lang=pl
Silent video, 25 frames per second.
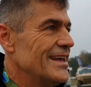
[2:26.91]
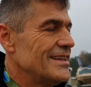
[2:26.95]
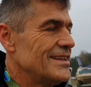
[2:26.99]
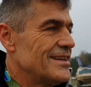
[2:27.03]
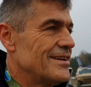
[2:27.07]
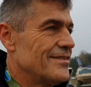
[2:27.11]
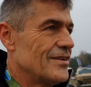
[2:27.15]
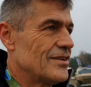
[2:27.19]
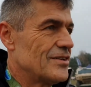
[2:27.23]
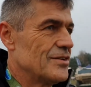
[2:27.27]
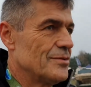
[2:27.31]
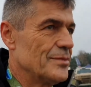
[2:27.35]

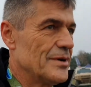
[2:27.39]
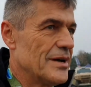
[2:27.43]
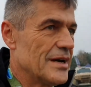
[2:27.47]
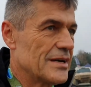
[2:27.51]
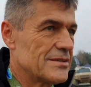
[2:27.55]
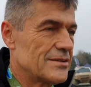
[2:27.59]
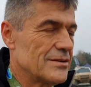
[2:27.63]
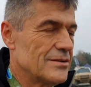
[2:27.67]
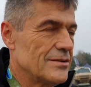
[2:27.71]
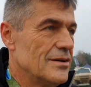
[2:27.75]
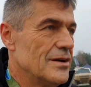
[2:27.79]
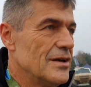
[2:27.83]
nie wiadomo
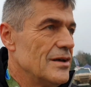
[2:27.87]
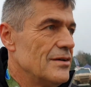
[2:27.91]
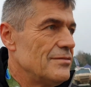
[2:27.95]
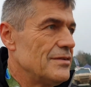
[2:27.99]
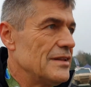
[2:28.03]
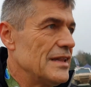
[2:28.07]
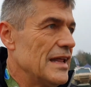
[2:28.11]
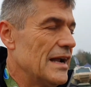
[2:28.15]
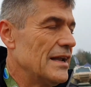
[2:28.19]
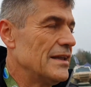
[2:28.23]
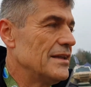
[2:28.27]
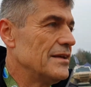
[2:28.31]
jak to
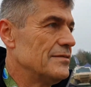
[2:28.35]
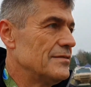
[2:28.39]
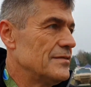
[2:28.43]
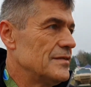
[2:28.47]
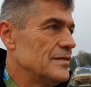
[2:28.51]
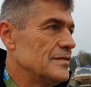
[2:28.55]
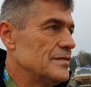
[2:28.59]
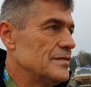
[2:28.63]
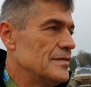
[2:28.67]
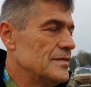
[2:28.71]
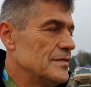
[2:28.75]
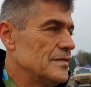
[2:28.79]
finalnie
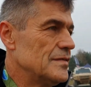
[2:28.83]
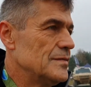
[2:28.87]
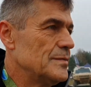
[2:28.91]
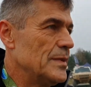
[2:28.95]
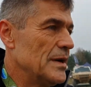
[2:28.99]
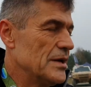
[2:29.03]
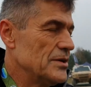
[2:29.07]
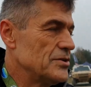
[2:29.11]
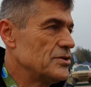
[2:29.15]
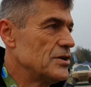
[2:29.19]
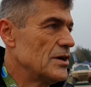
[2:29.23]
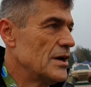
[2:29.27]

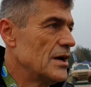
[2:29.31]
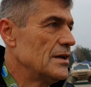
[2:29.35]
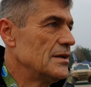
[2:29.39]
będzie,